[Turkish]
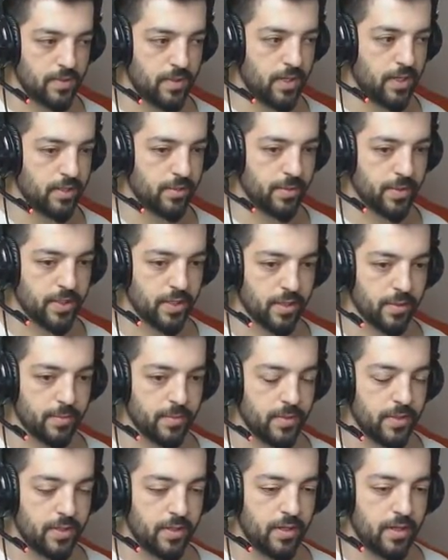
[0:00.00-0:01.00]
Hadi bakalım.
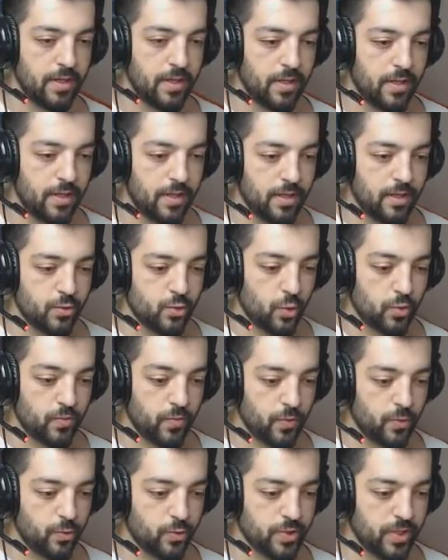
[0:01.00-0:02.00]
Çok
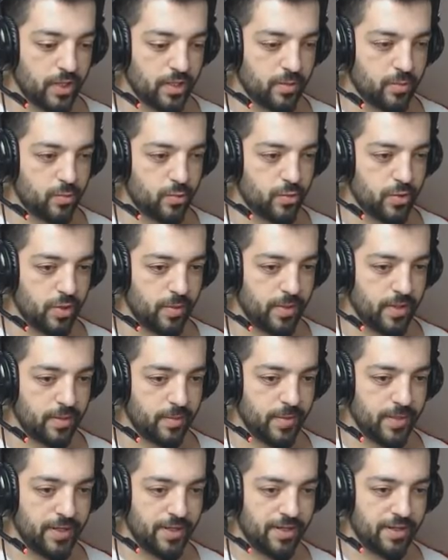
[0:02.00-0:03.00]
fokuslandım kusura
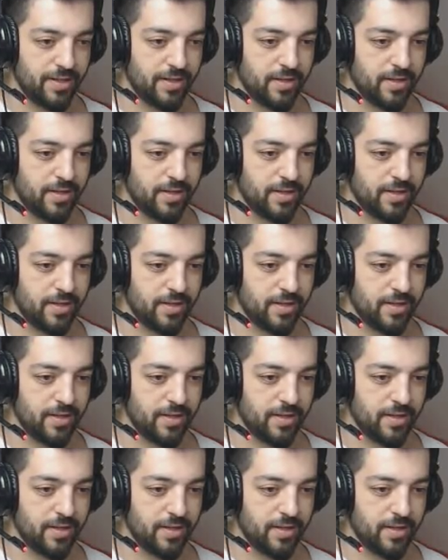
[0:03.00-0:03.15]
bakmayın.